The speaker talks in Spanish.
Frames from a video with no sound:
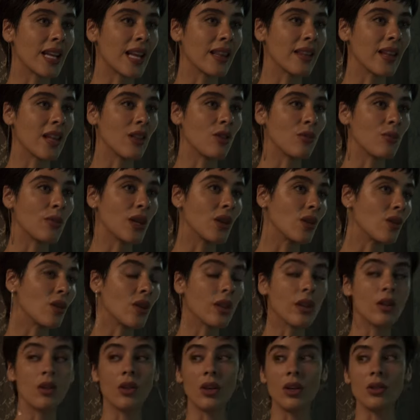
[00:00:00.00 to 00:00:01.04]
tratado mejor
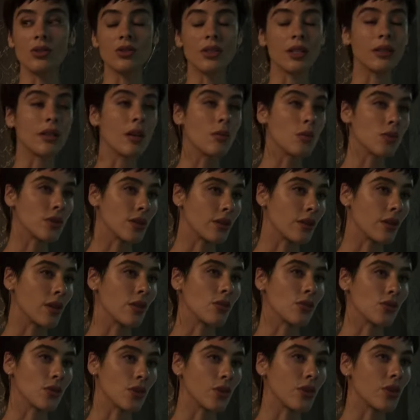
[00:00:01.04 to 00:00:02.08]
de lo que nos tratamos entre
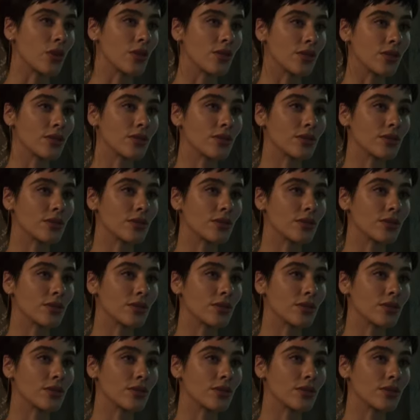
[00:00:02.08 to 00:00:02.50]
nosotros.